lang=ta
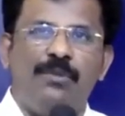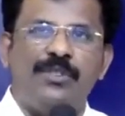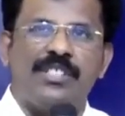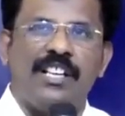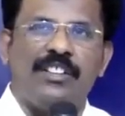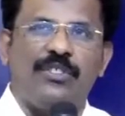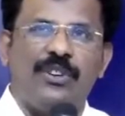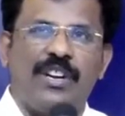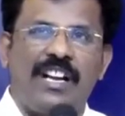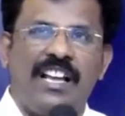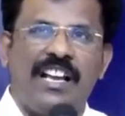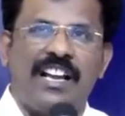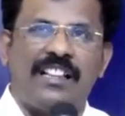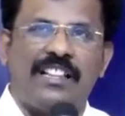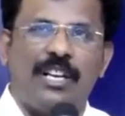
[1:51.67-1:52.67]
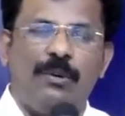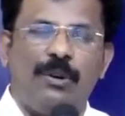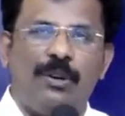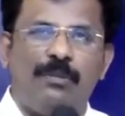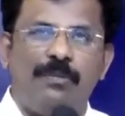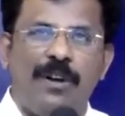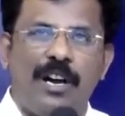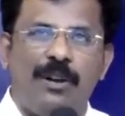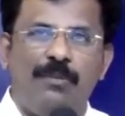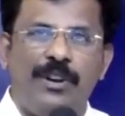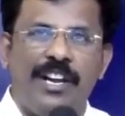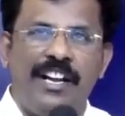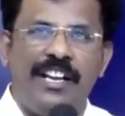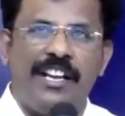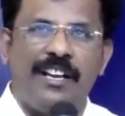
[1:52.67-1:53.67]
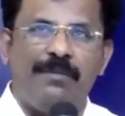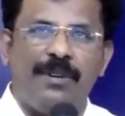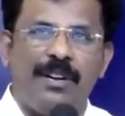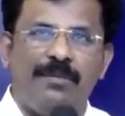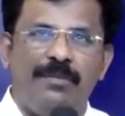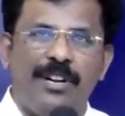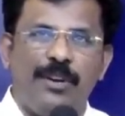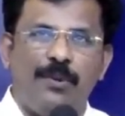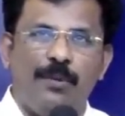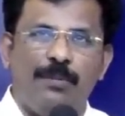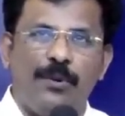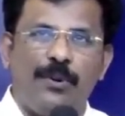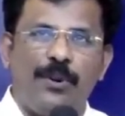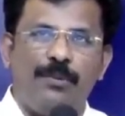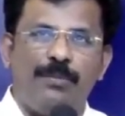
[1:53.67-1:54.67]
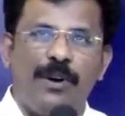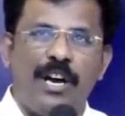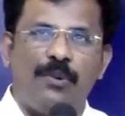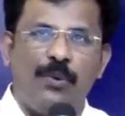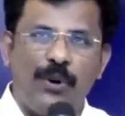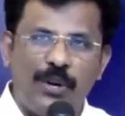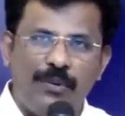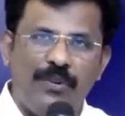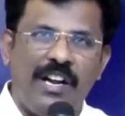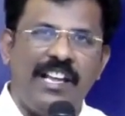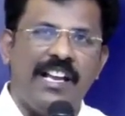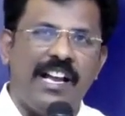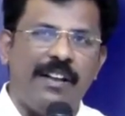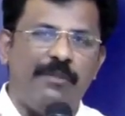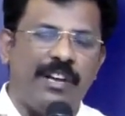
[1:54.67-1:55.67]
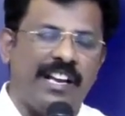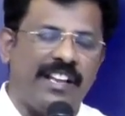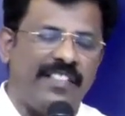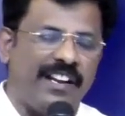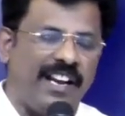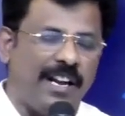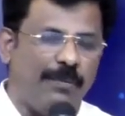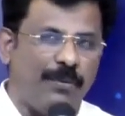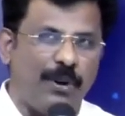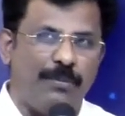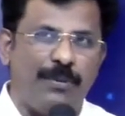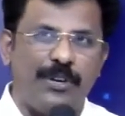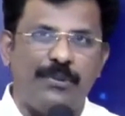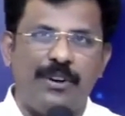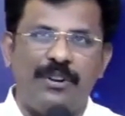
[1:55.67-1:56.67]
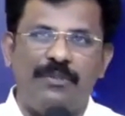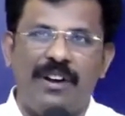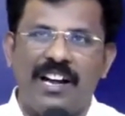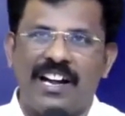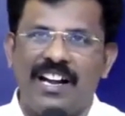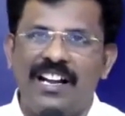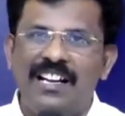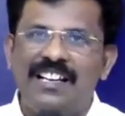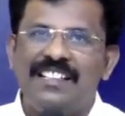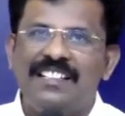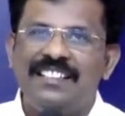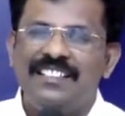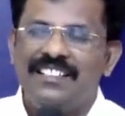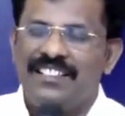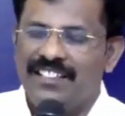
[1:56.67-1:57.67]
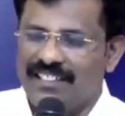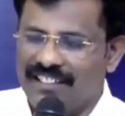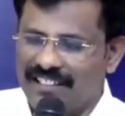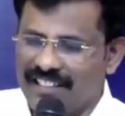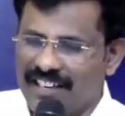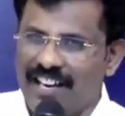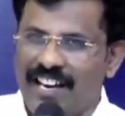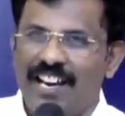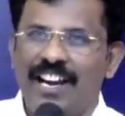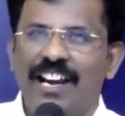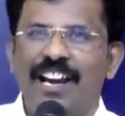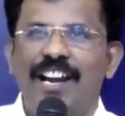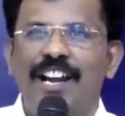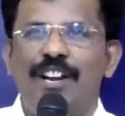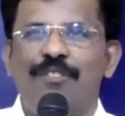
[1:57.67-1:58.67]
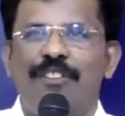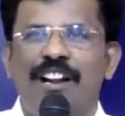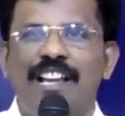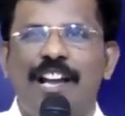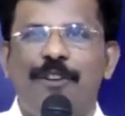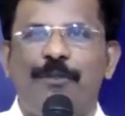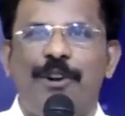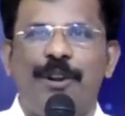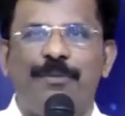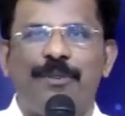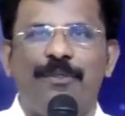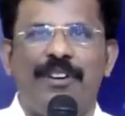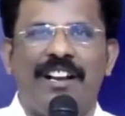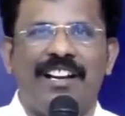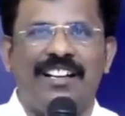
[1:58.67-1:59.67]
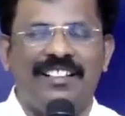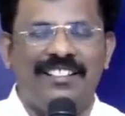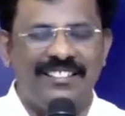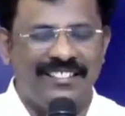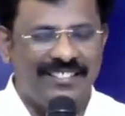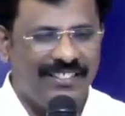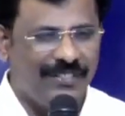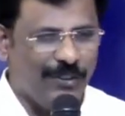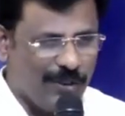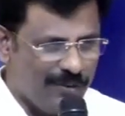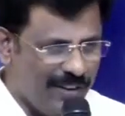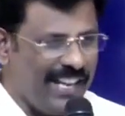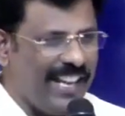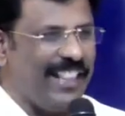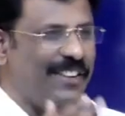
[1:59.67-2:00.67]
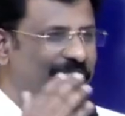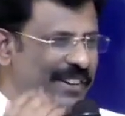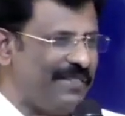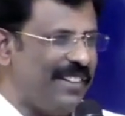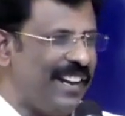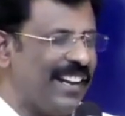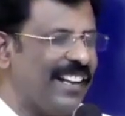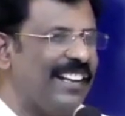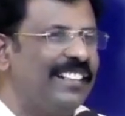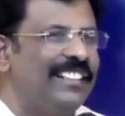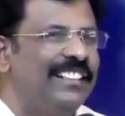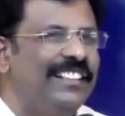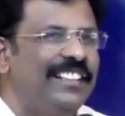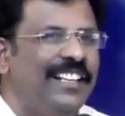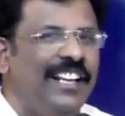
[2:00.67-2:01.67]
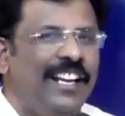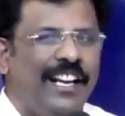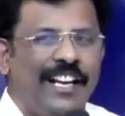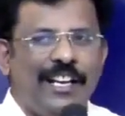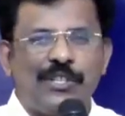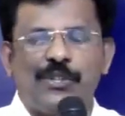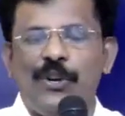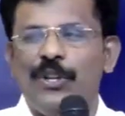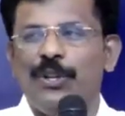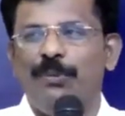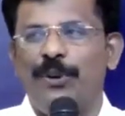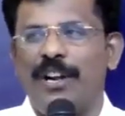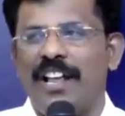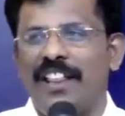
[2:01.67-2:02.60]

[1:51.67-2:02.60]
எழும்பும் உன் சத்துருக்களை கத்தர் உனக்கு முன்பாக முறியடிக்கப்படும்படி ஒப்பு கொடுப்பார் ஒரு வழியாய் உனக்கு எதிராக புறப்பட்டு வருவார்கள் ஏழு வழியாய் ஓடி போவார்கள் ஒரு வழியாக தான் வருவாங்க நீங்கள் சோர்ந்து